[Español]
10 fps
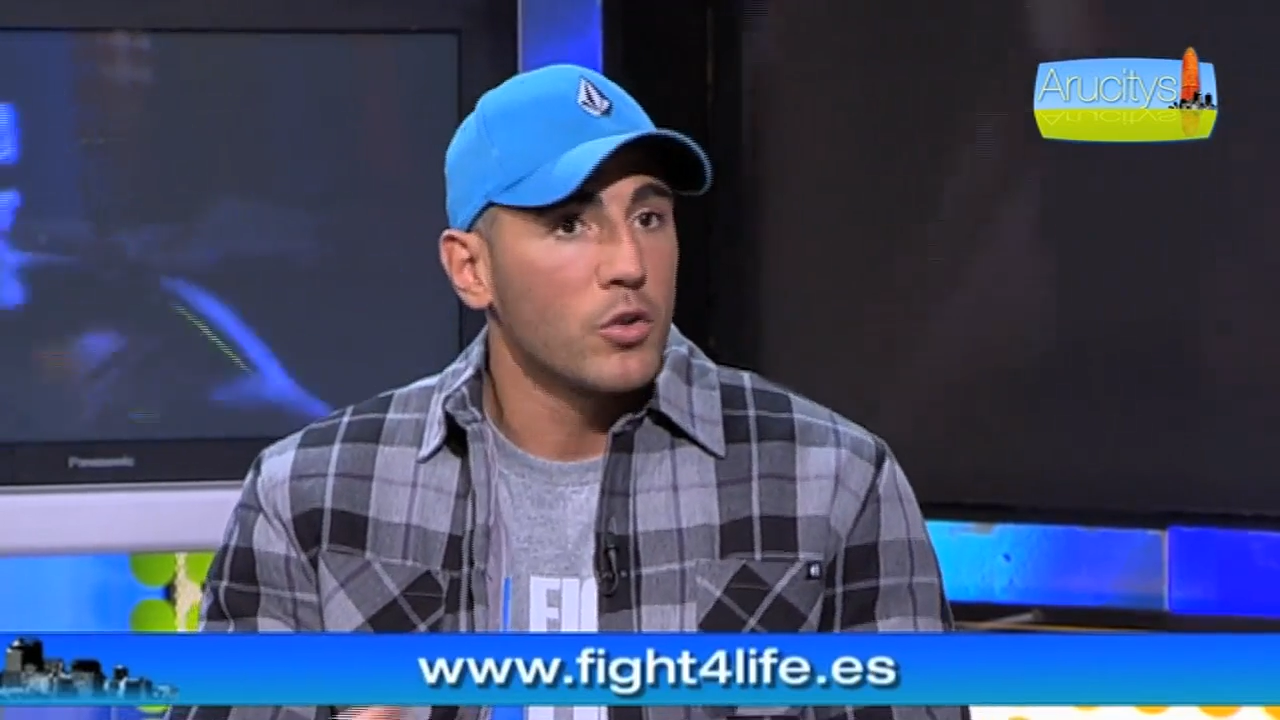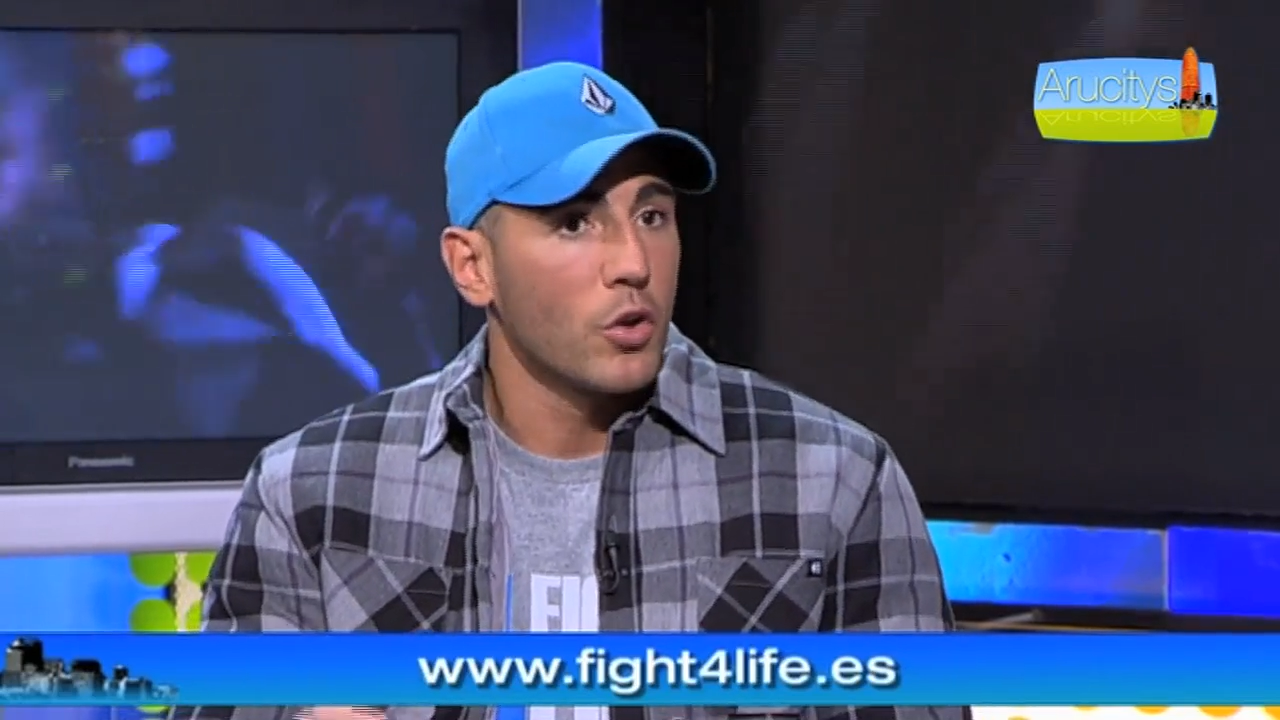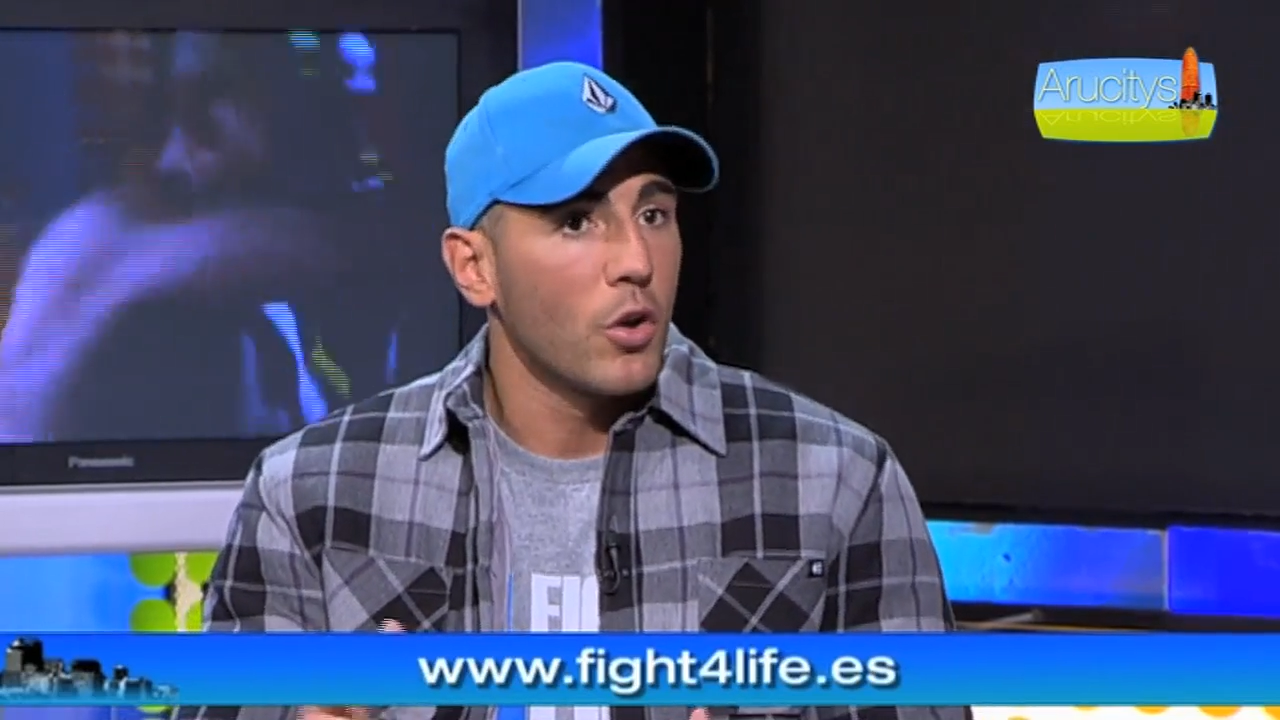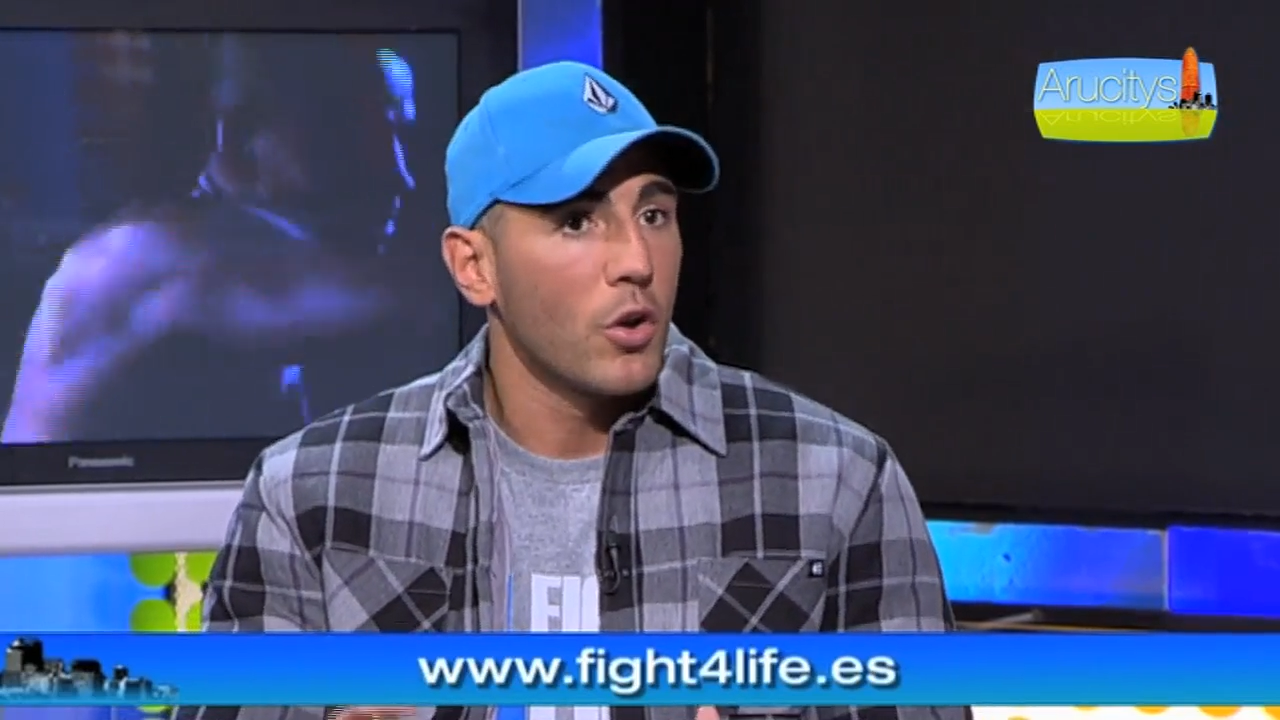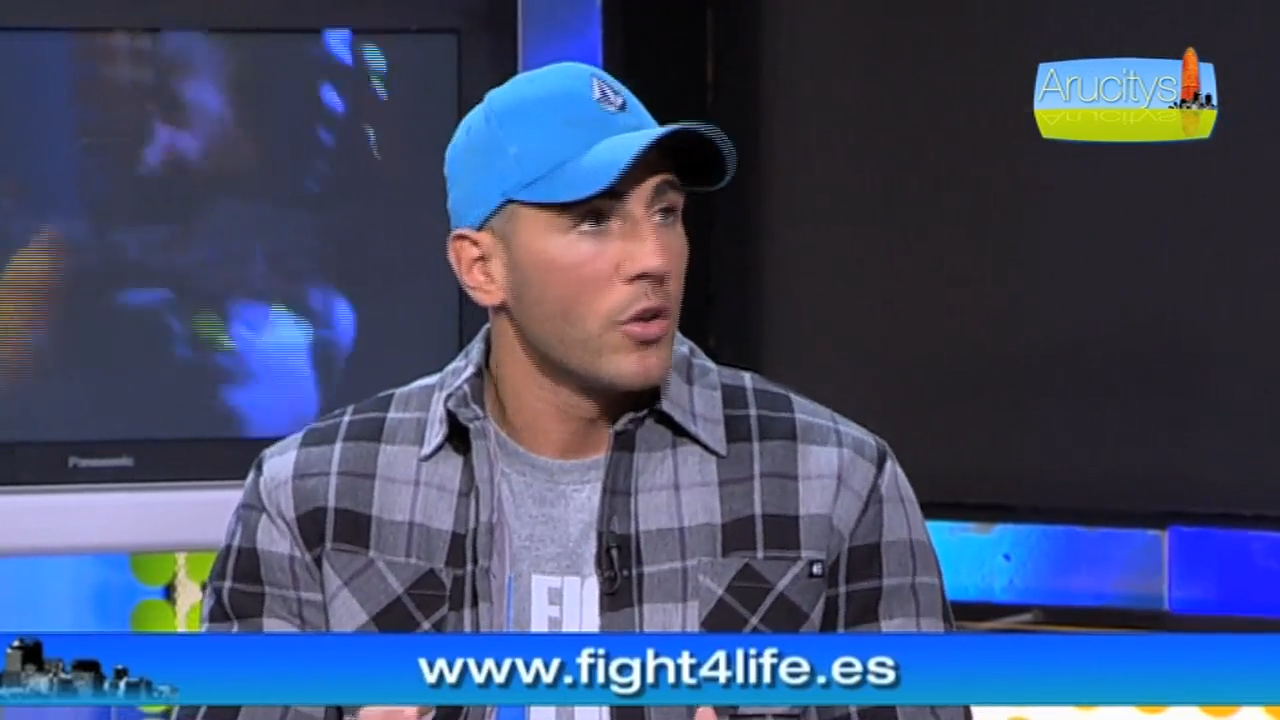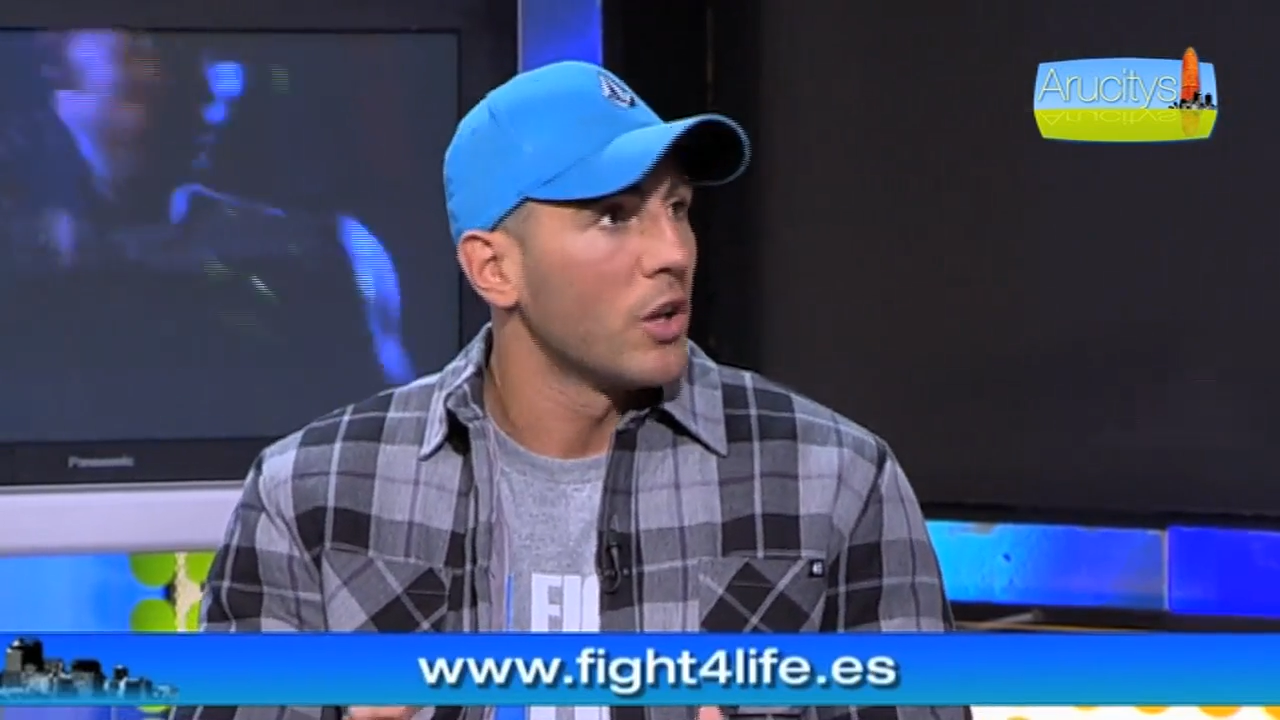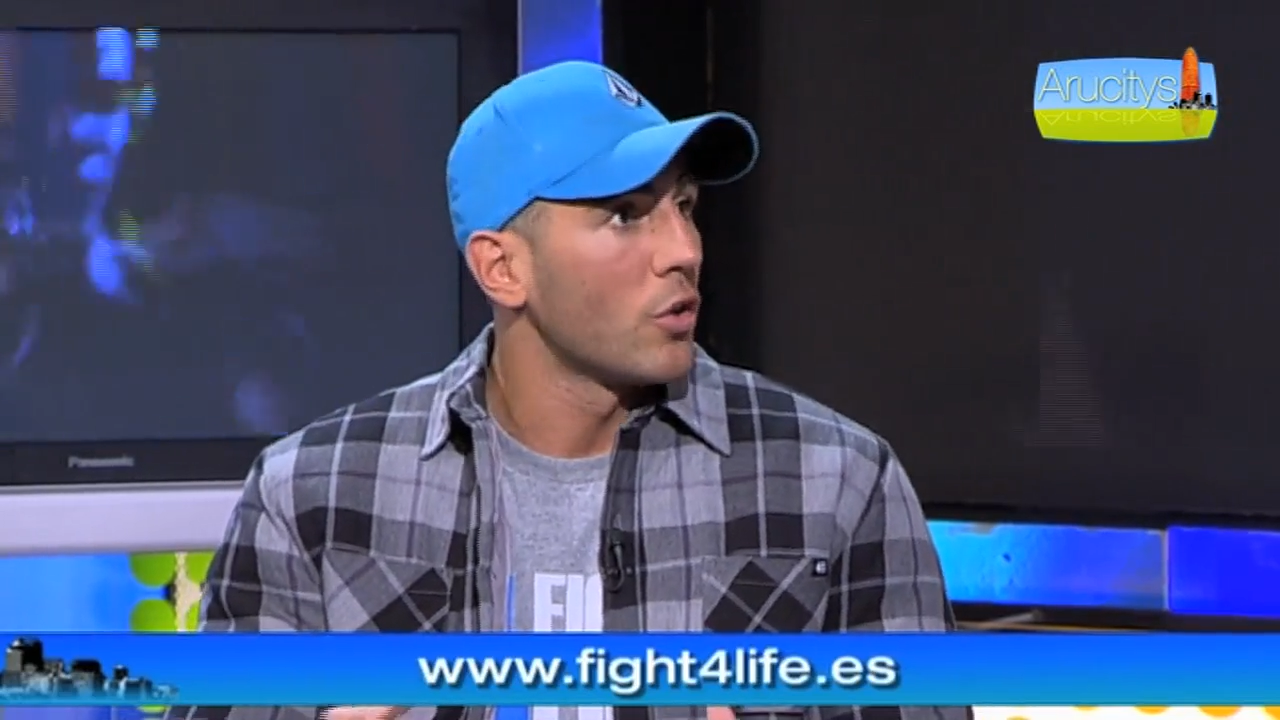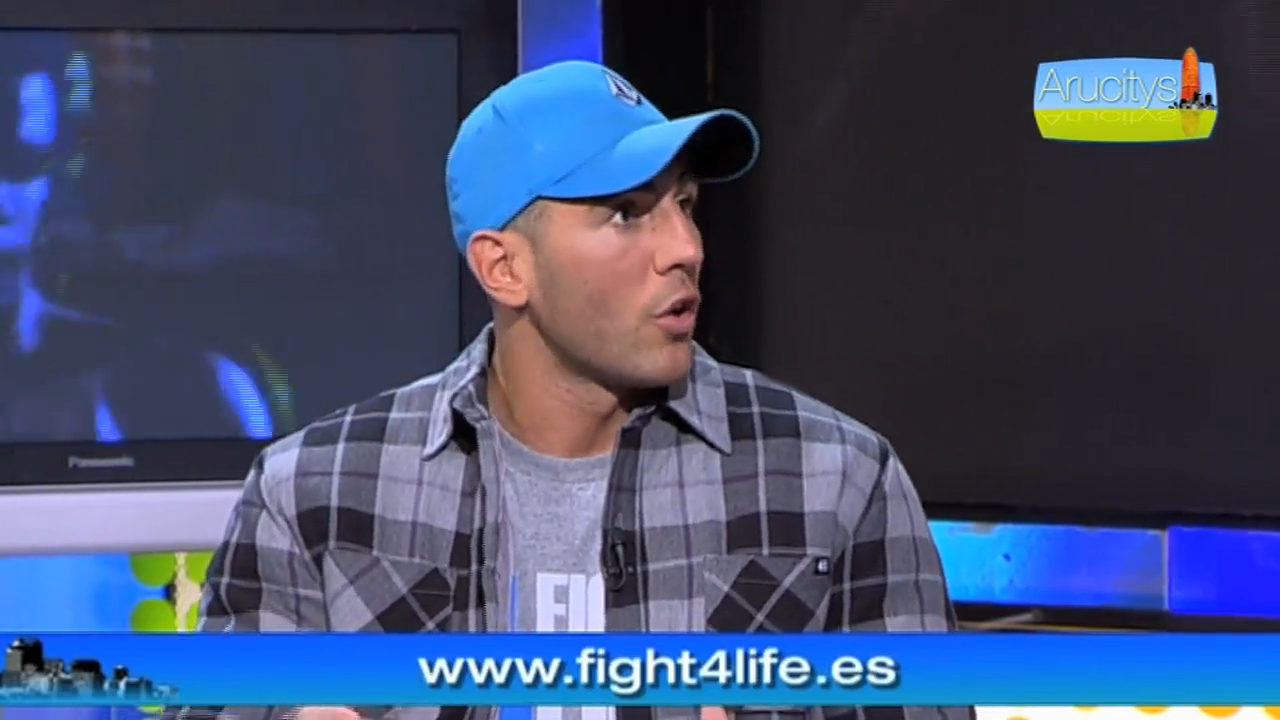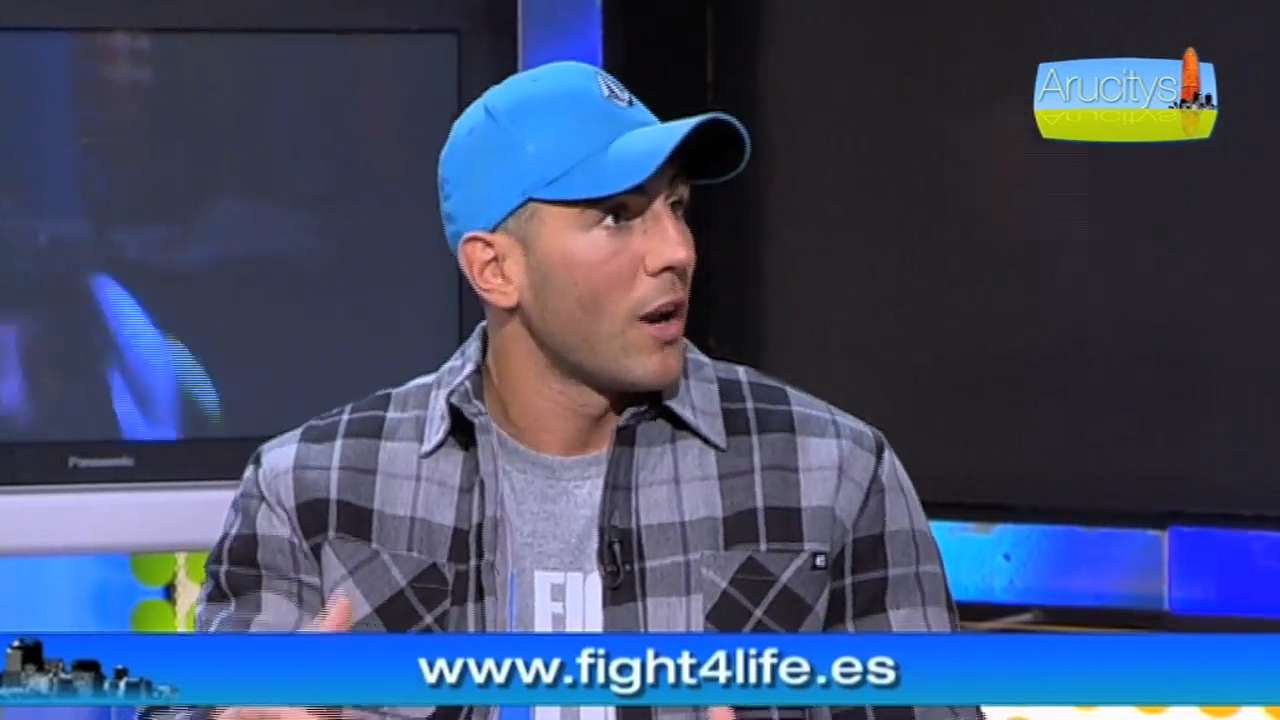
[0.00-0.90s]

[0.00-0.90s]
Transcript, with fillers: todo, de,